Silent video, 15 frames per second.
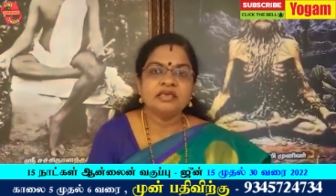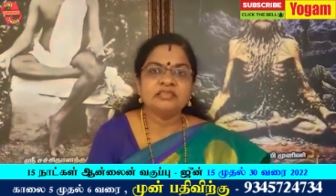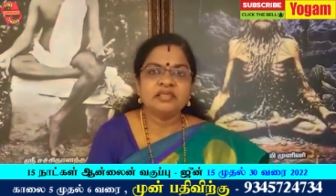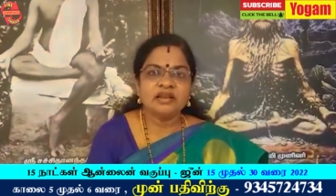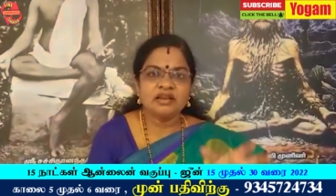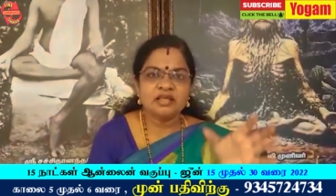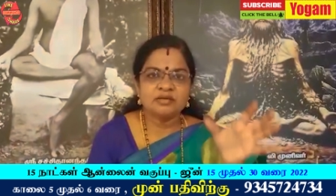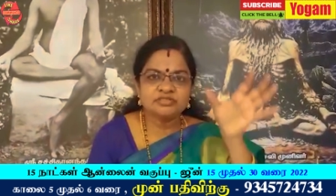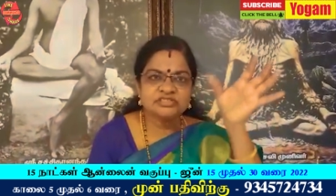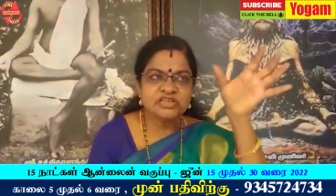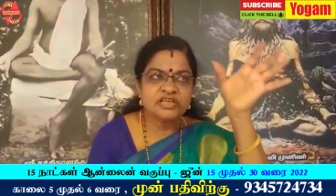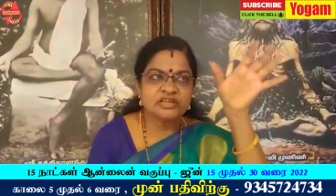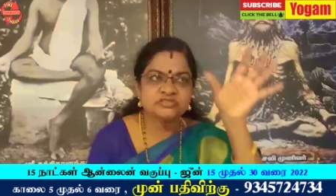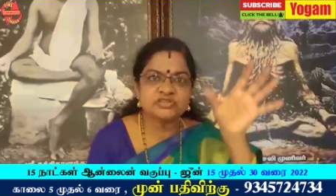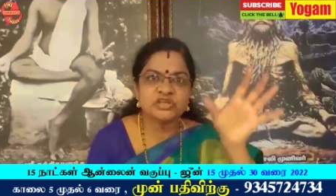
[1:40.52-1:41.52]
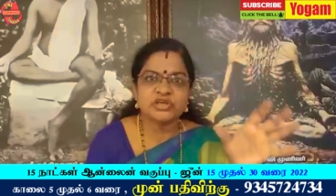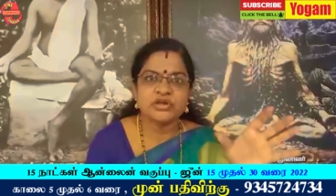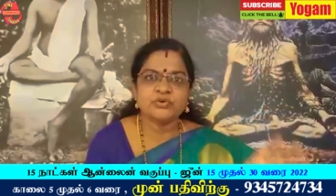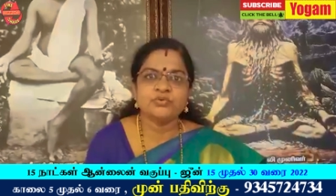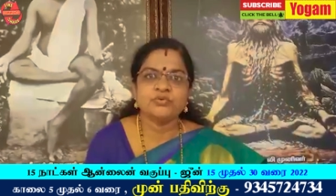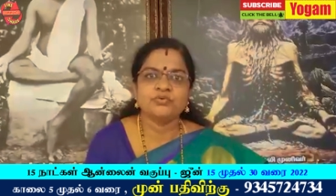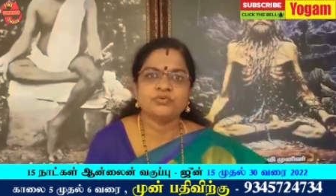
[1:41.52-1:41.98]
இதெல்லாம் சீர்
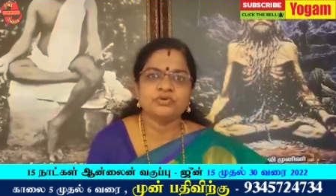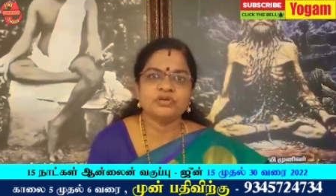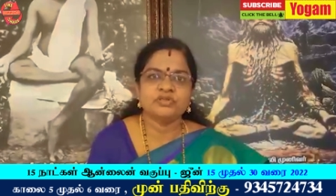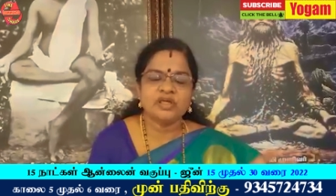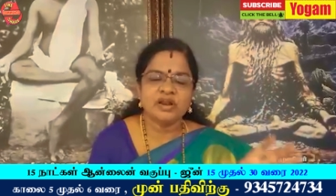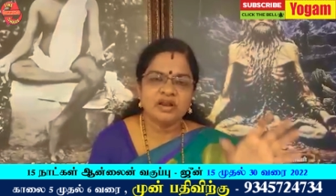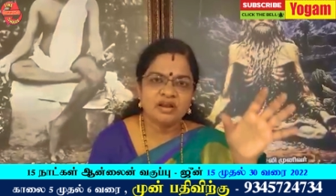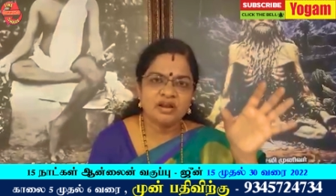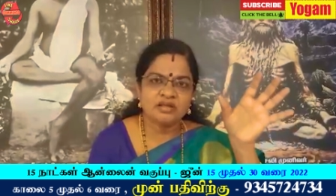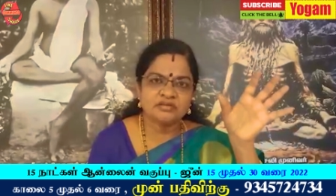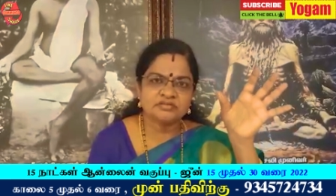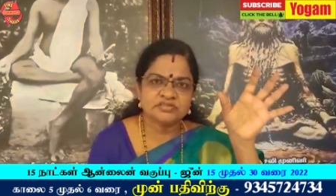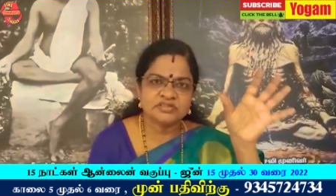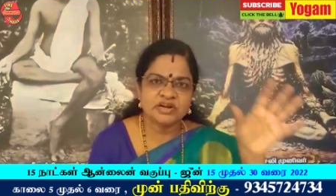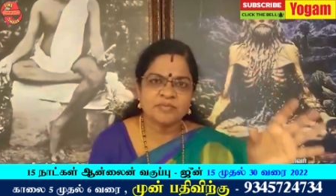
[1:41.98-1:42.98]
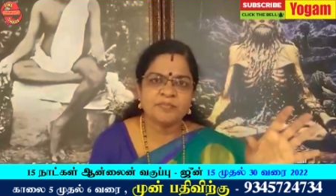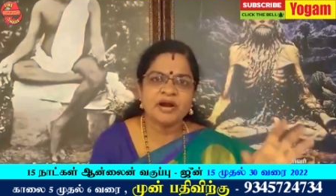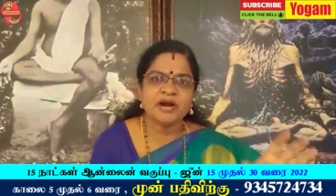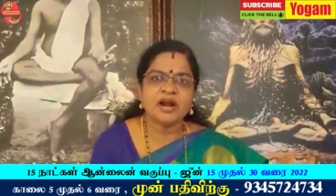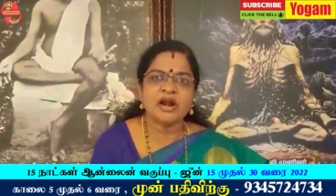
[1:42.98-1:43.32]
செய்யணும் இதெல்லாம் சிறப்பா